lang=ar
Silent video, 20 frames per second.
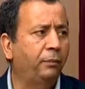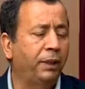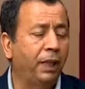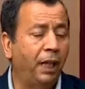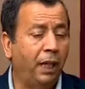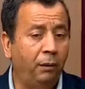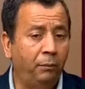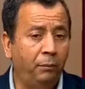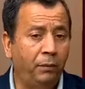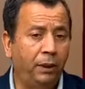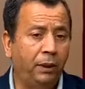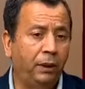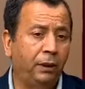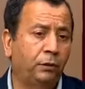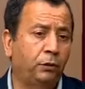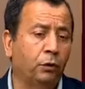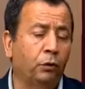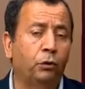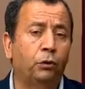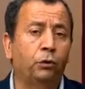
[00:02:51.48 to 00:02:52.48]
نتاعهم
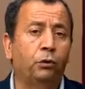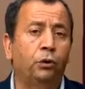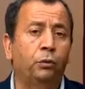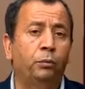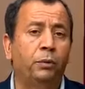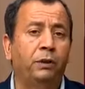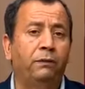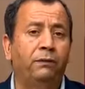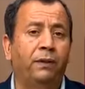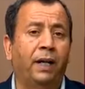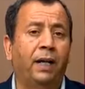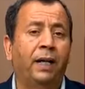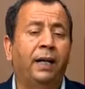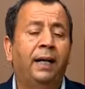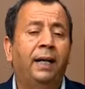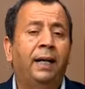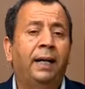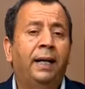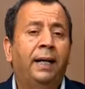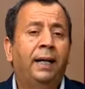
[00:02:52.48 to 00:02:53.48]
لطوكيو 2020
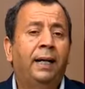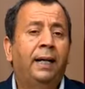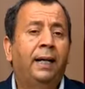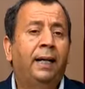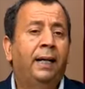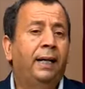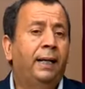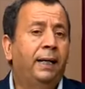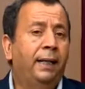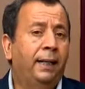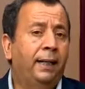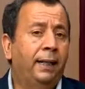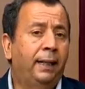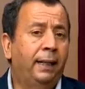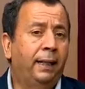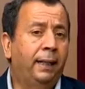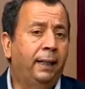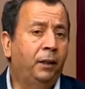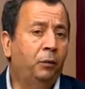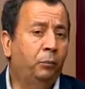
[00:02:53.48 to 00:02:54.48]

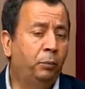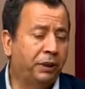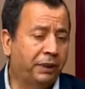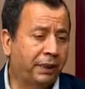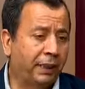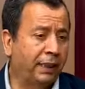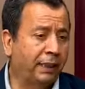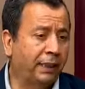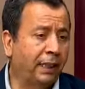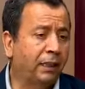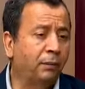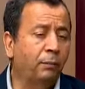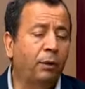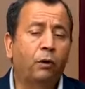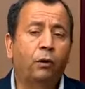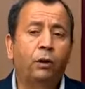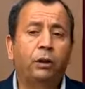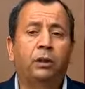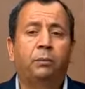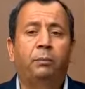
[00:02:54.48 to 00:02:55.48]
آه وبالشراكه كما
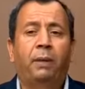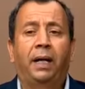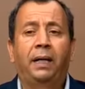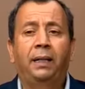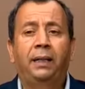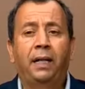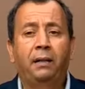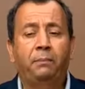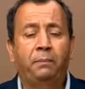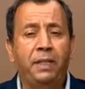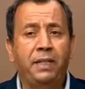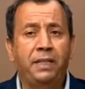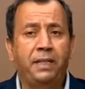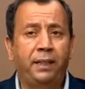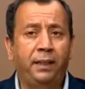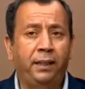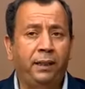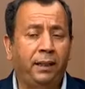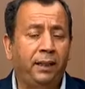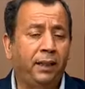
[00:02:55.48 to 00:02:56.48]
قلت مع الاي بي
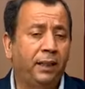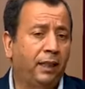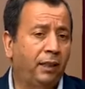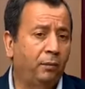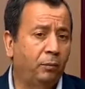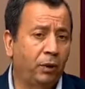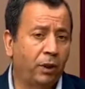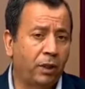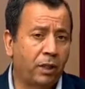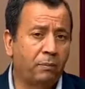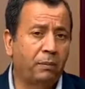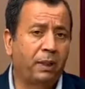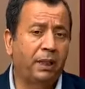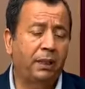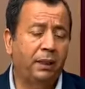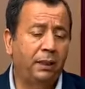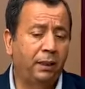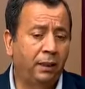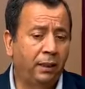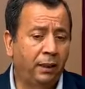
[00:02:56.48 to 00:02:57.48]
سي هي المنظمه
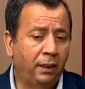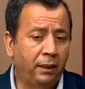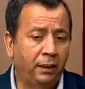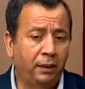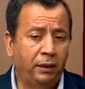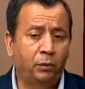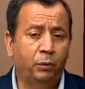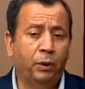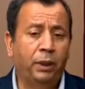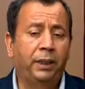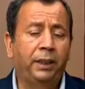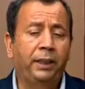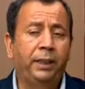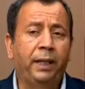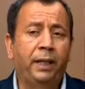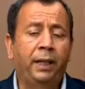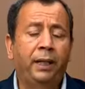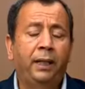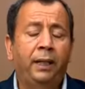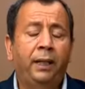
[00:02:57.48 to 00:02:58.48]

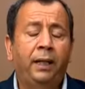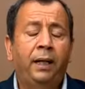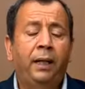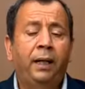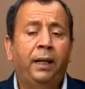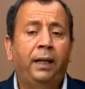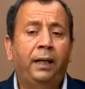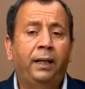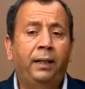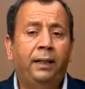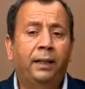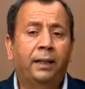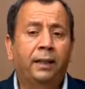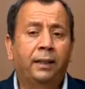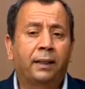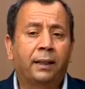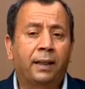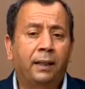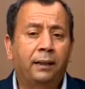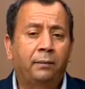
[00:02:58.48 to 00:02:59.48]
الدوليه
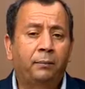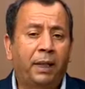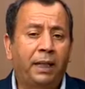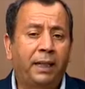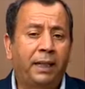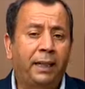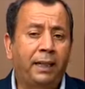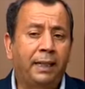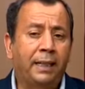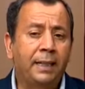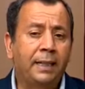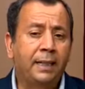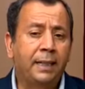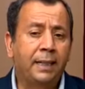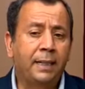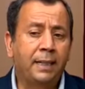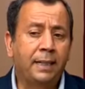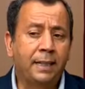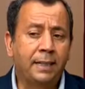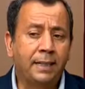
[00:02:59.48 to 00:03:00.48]
اللي
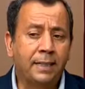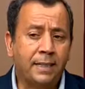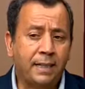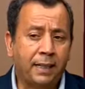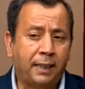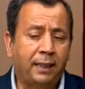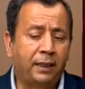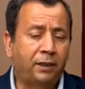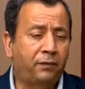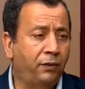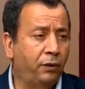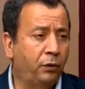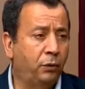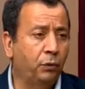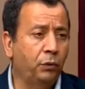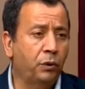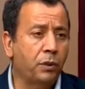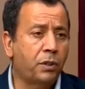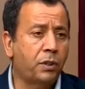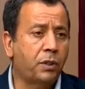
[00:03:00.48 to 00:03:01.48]
معناها صارت في
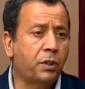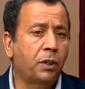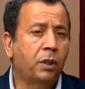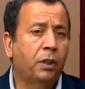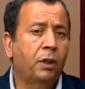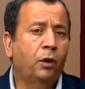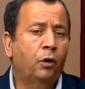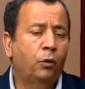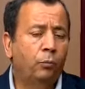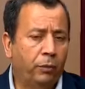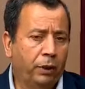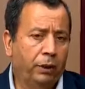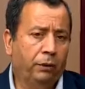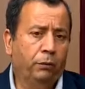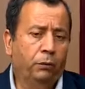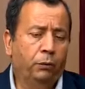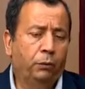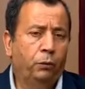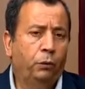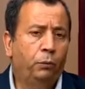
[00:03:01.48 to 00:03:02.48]
تونس
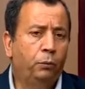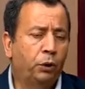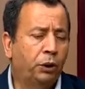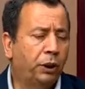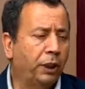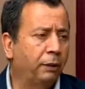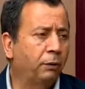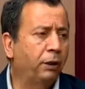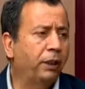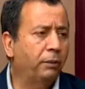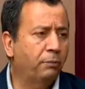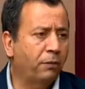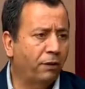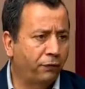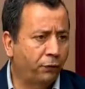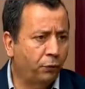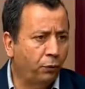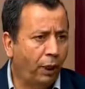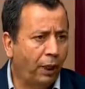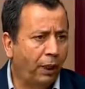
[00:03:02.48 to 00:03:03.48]
وهي
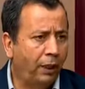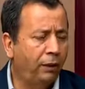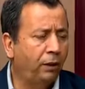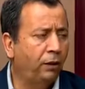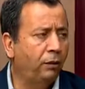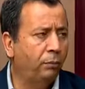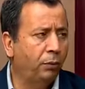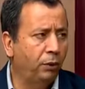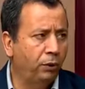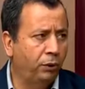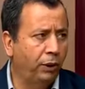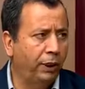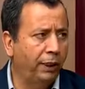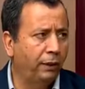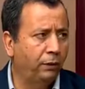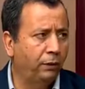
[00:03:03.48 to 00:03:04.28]
مفتوحه للبلدان